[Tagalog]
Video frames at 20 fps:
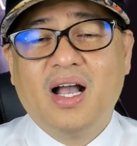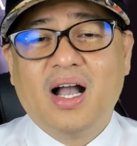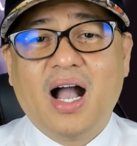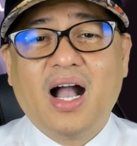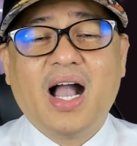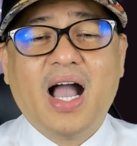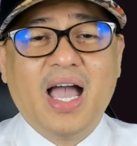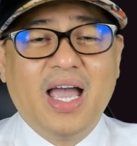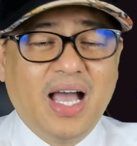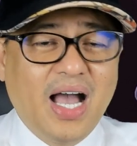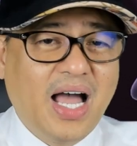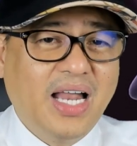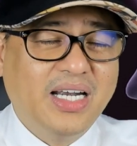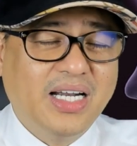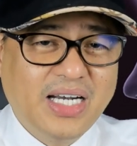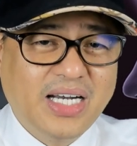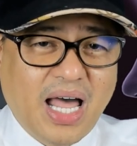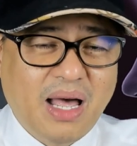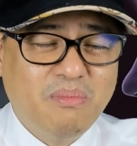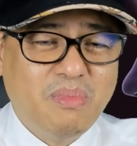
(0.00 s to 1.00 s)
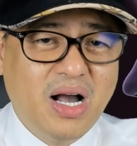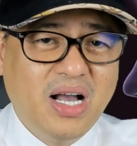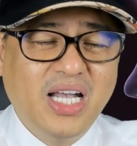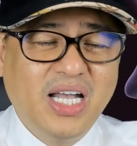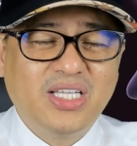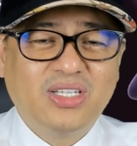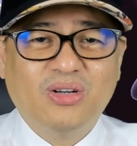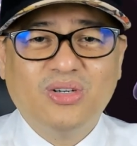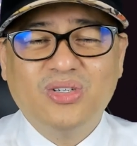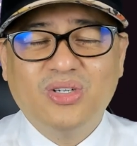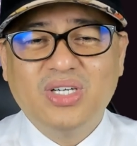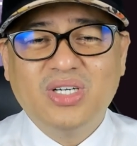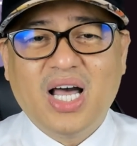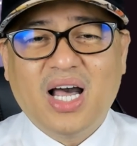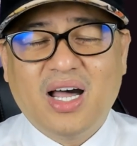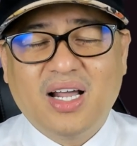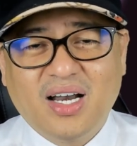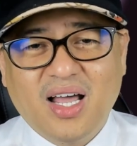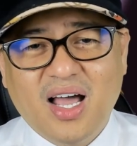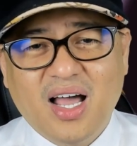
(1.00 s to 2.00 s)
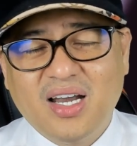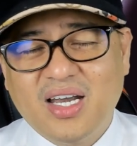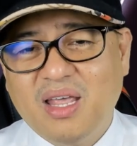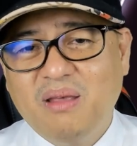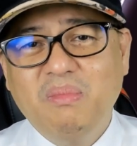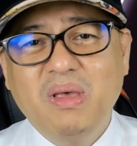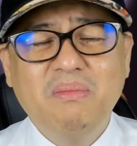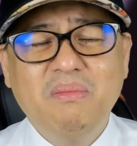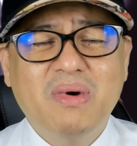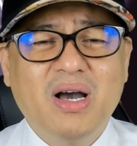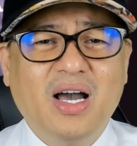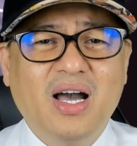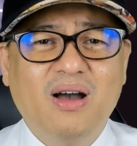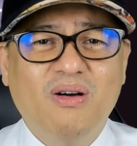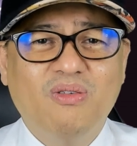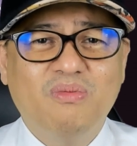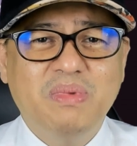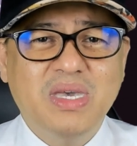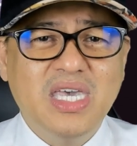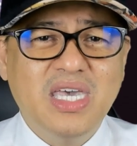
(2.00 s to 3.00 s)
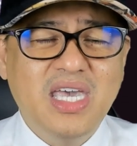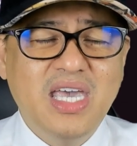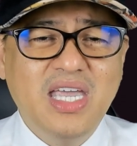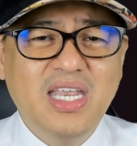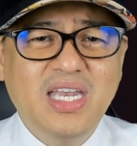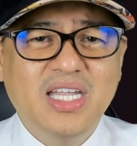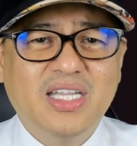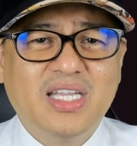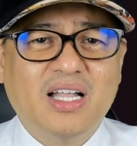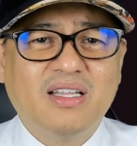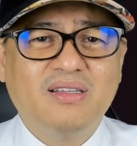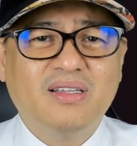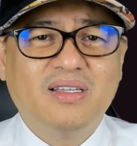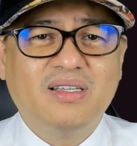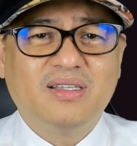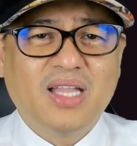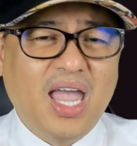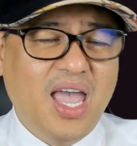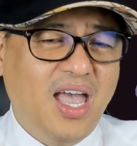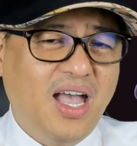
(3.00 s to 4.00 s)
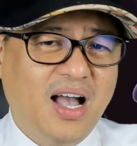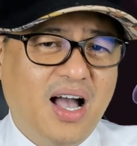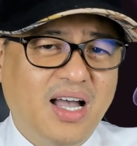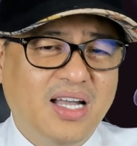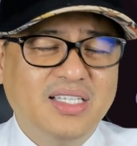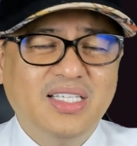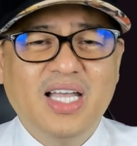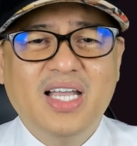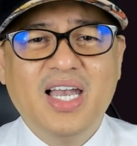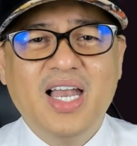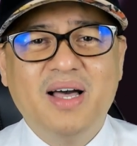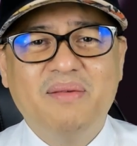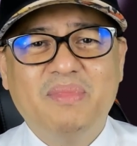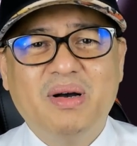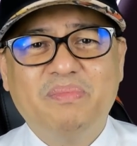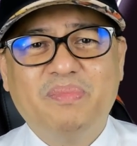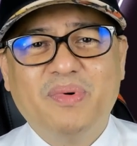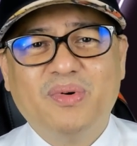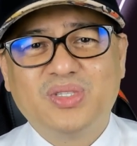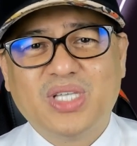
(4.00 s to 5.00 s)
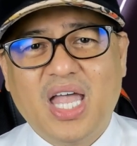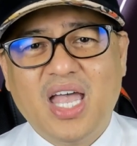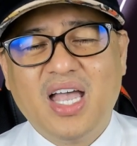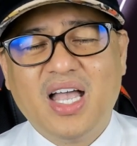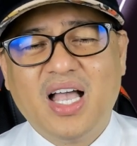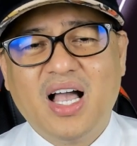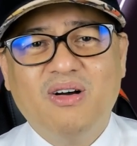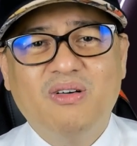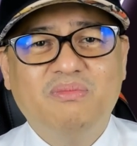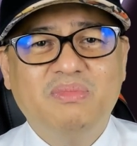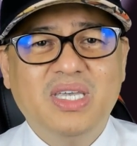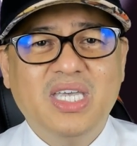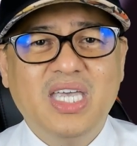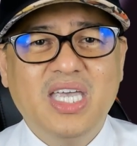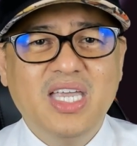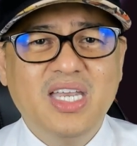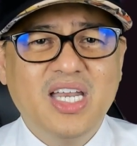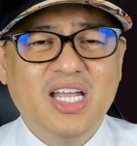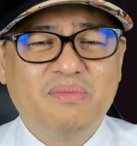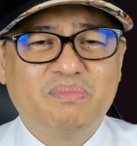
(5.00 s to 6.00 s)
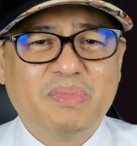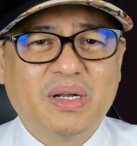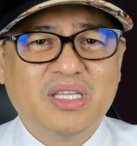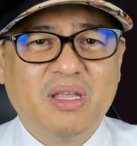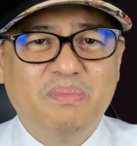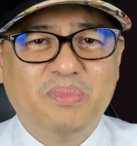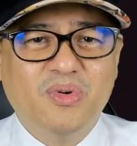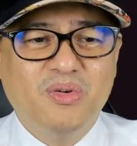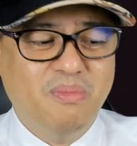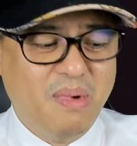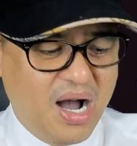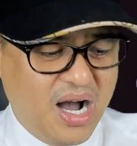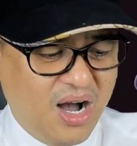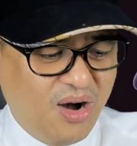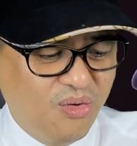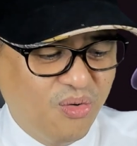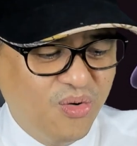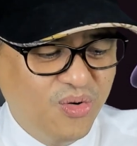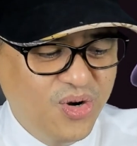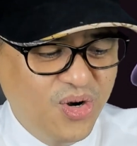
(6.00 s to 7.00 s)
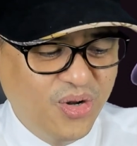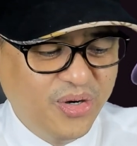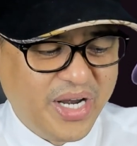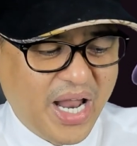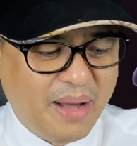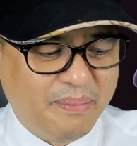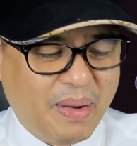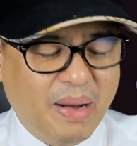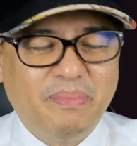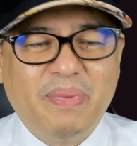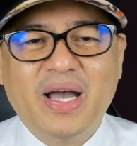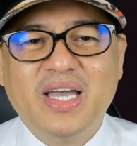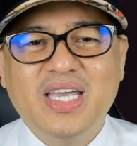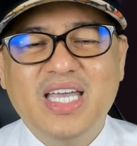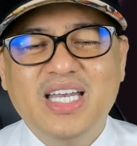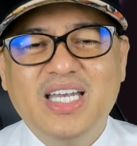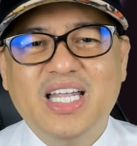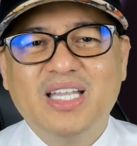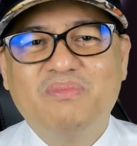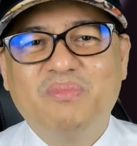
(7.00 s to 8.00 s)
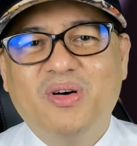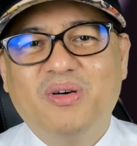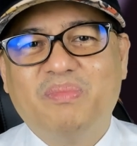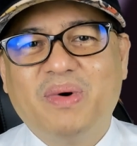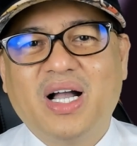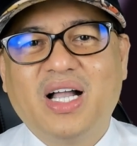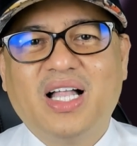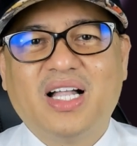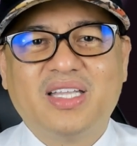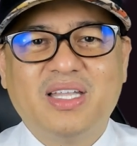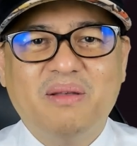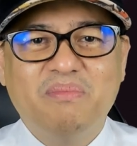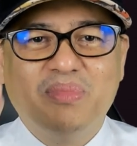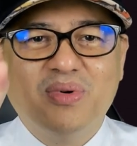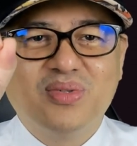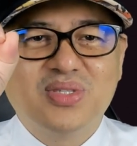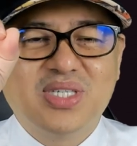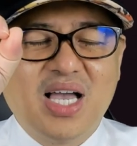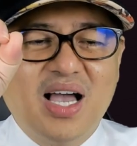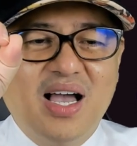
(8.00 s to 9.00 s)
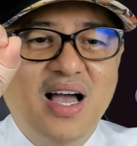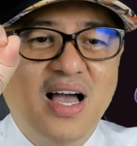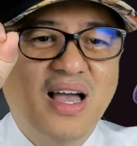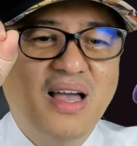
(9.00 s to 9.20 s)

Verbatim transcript: Kagaya nga nang nabanggit ko nung nakaraan, eh, may mga umiinit ang tenga, hindi lamang po tenga umiinit, pati po mga ulo, napapainit po pagdating sa...